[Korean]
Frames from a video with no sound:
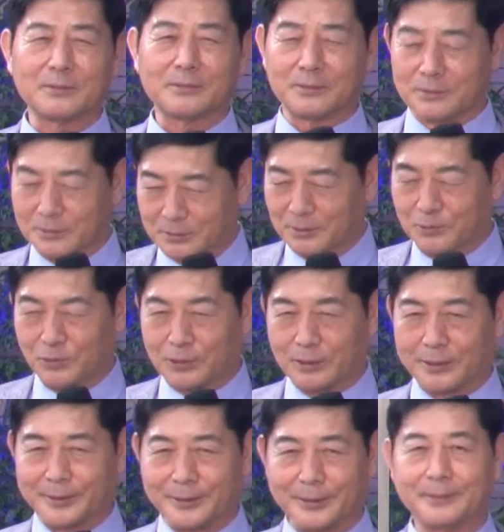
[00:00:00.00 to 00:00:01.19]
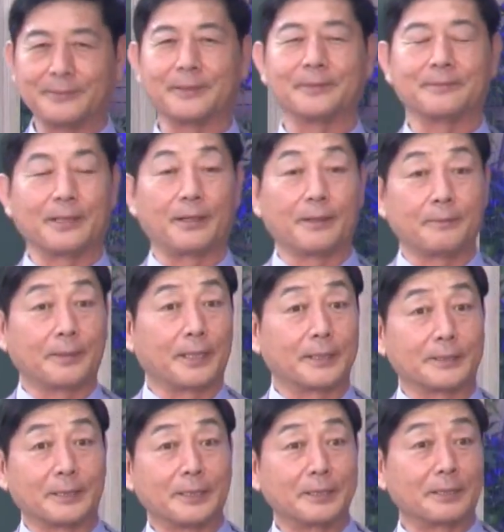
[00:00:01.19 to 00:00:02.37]
어디서 복귀하냐. 마,
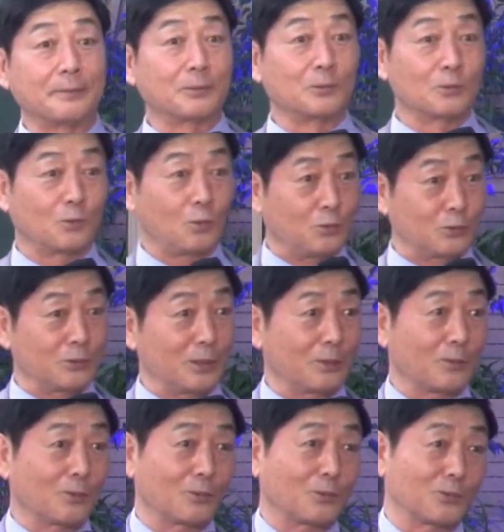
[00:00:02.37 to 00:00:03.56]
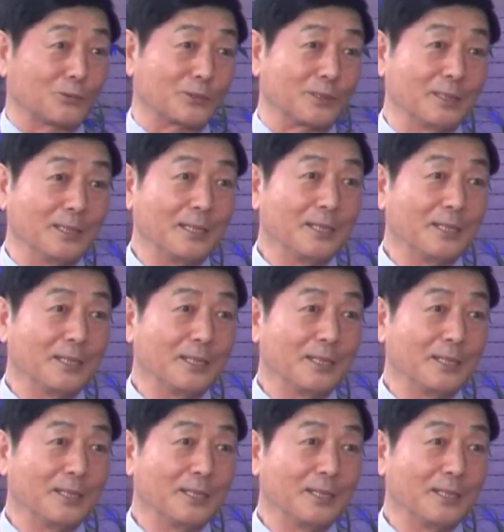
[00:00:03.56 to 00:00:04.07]
마산에 사람들은 꼭 그런다니까, 그것들이.